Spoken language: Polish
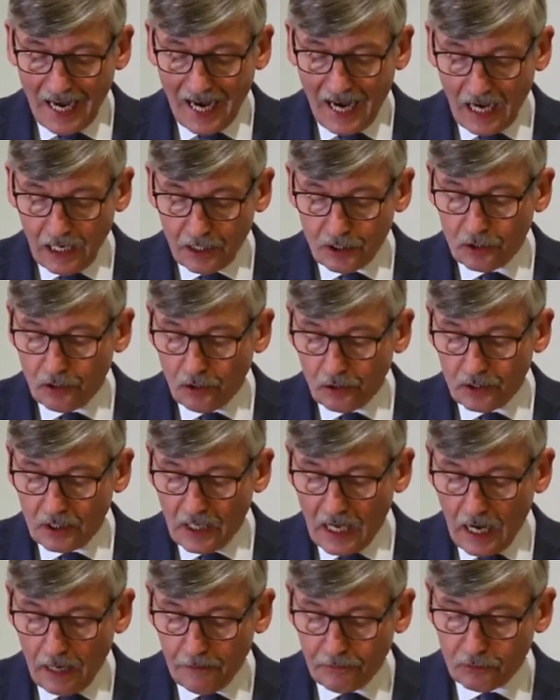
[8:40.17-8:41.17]
aż do
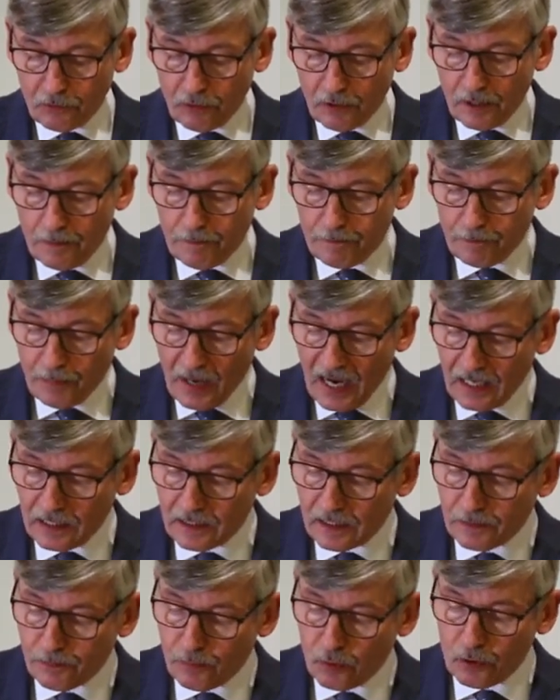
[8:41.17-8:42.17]
dnia, w którym
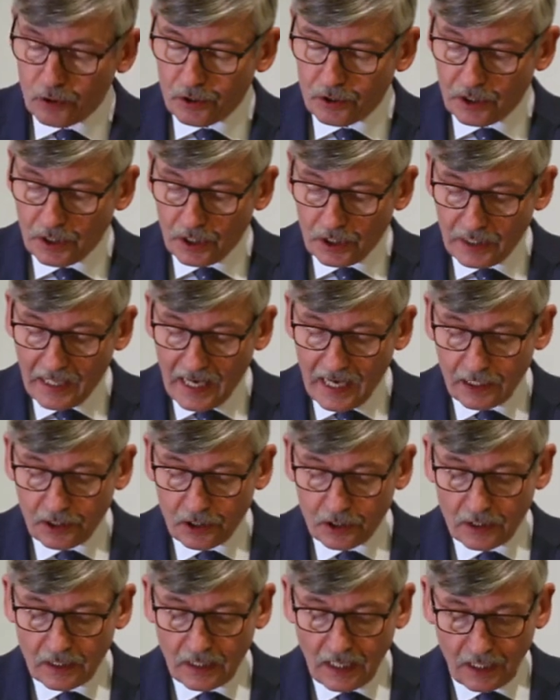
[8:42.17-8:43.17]
Pan spuści
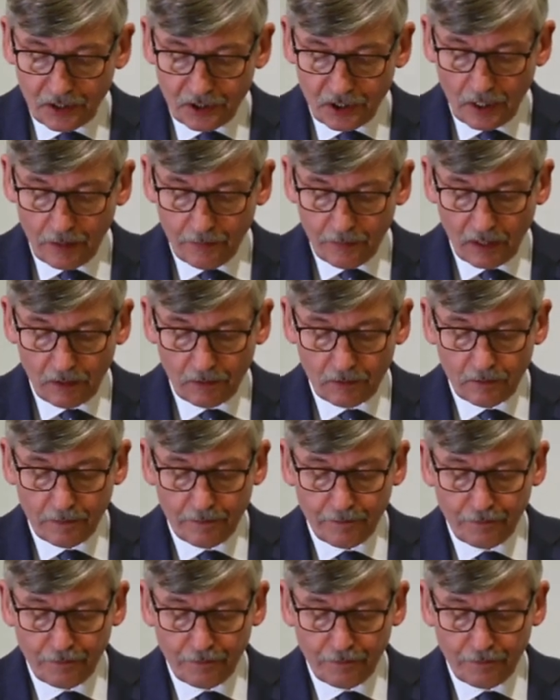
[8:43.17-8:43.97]
deszcz na ziemię.